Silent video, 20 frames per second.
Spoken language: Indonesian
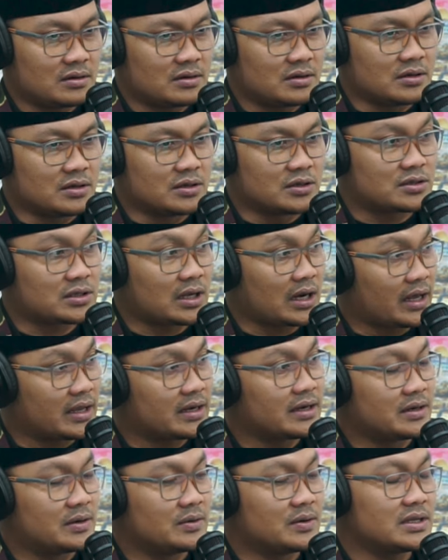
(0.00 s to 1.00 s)
di
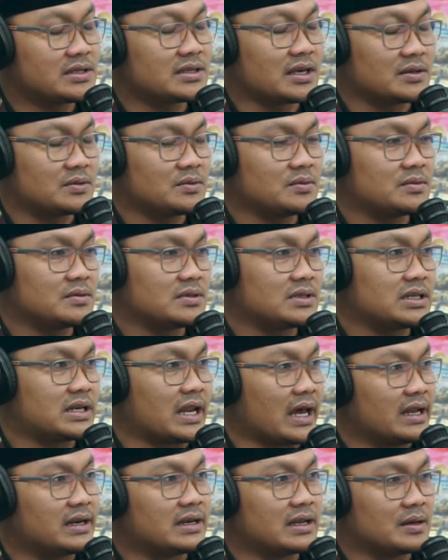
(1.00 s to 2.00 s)
selain Indonesia itu
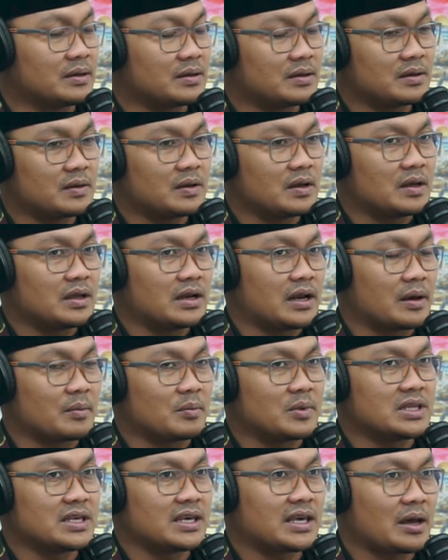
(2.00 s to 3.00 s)
tidak ada. Nah
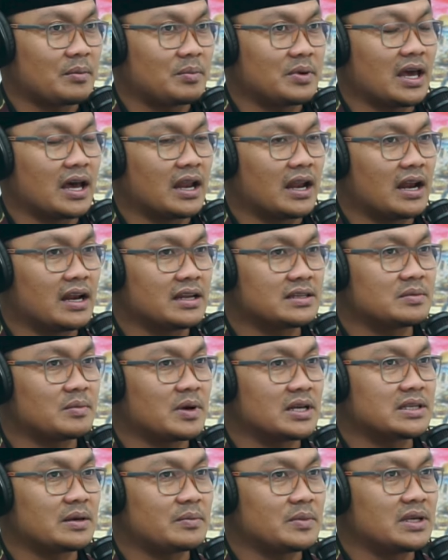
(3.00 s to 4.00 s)
menyikapi hal-hal
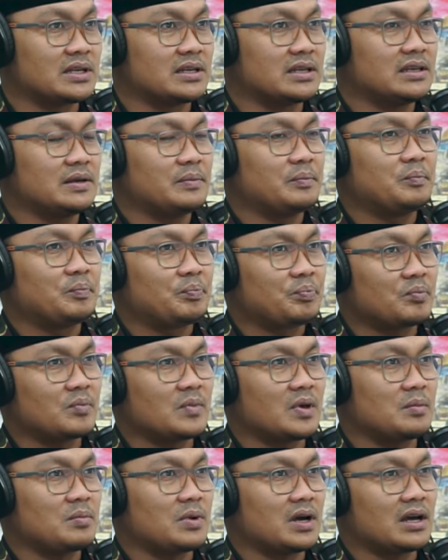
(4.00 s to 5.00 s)
semacam ini,
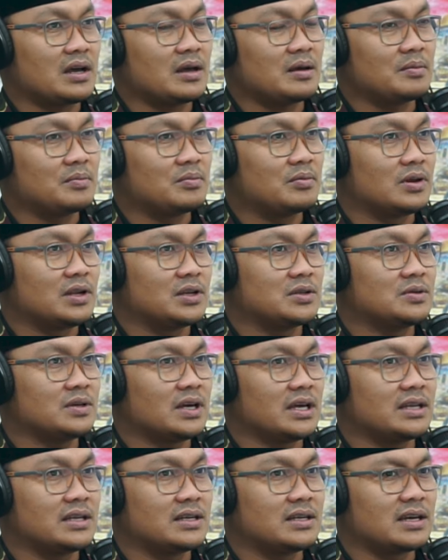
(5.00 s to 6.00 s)
apakah boleh
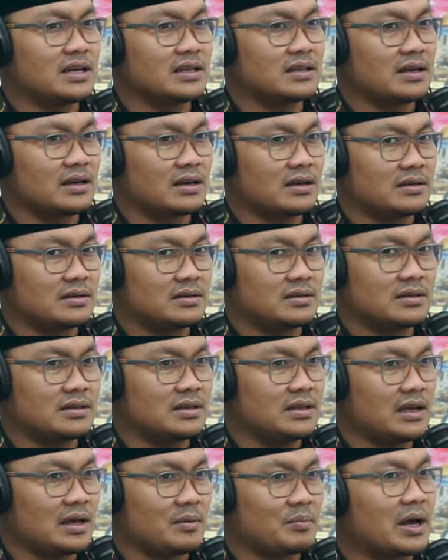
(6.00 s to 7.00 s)
juga ini dikatakan
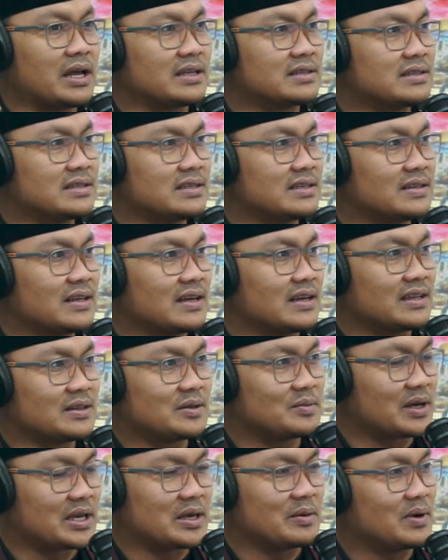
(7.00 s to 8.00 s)
ini apaan sih
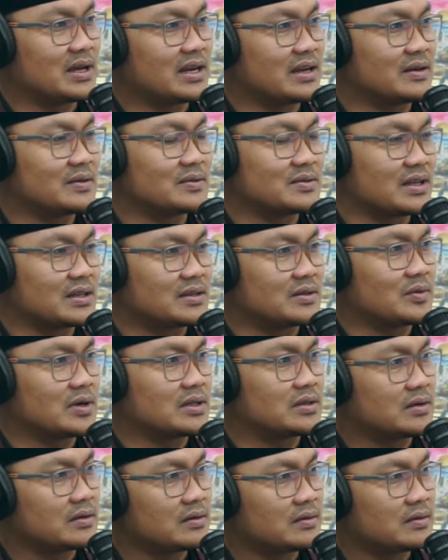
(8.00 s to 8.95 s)
atau bagaimana Ustadz Iwanto?